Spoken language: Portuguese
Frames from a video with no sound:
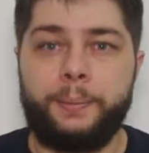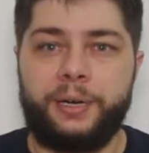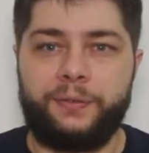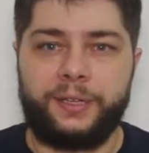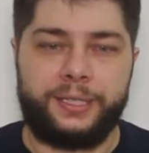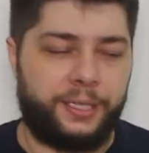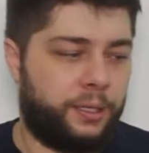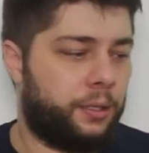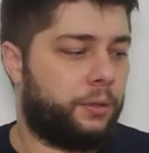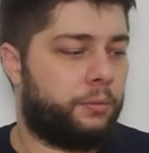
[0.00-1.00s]
para
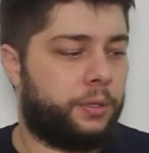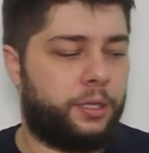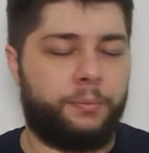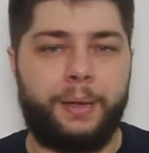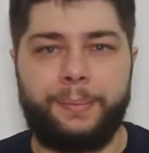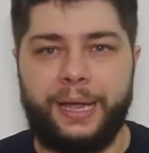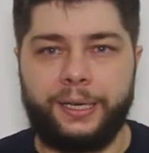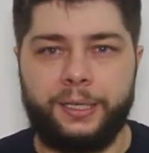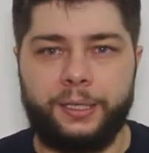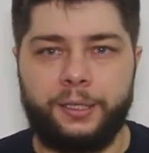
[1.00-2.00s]
fazer o que uma
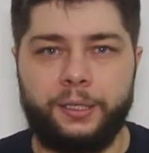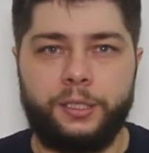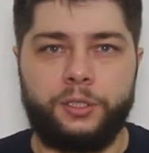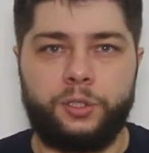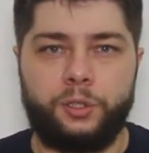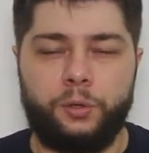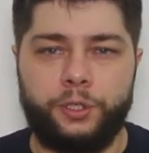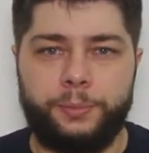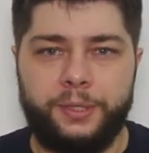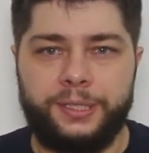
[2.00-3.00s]
máquina de
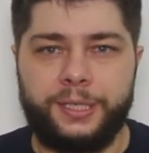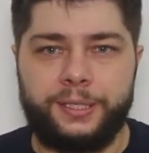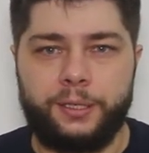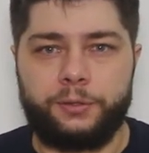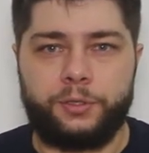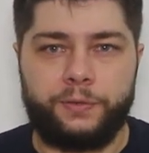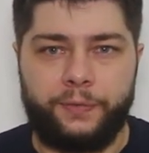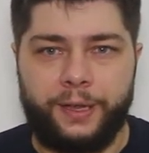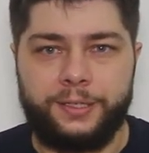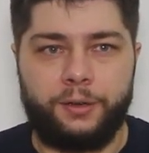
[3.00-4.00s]
2.700
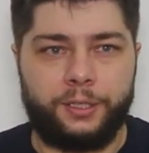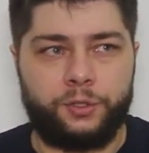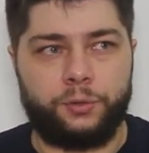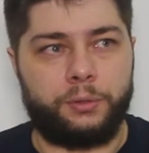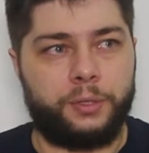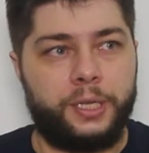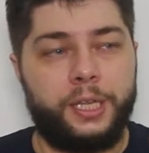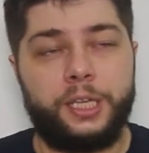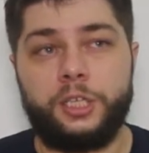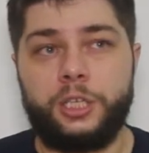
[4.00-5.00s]
faz e roda jogo.
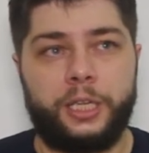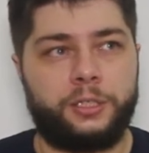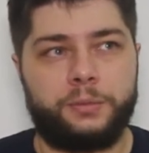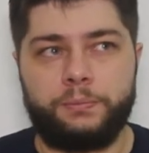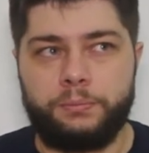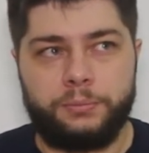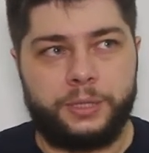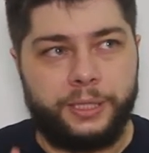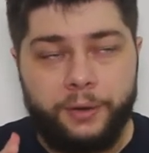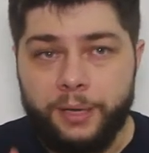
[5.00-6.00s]
E, gente,
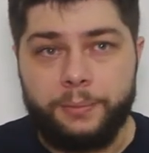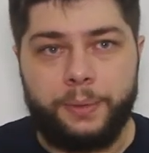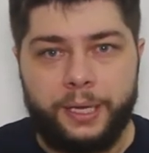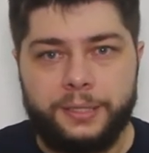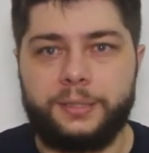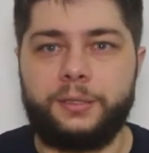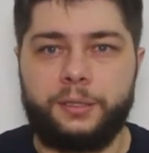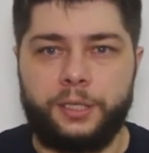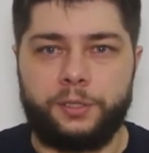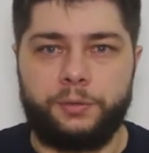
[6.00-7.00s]
você tem Game Pass
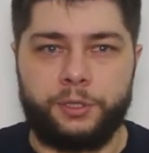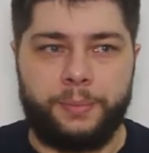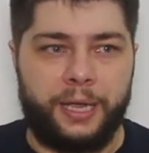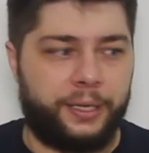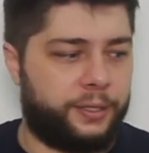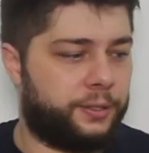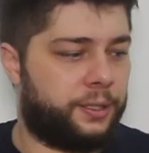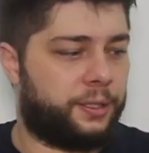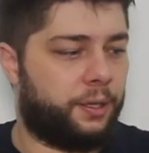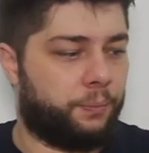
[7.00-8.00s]
nas duas máquinas.
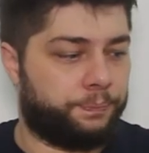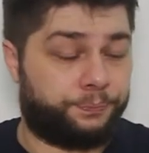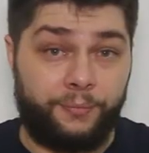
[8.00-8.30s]
Então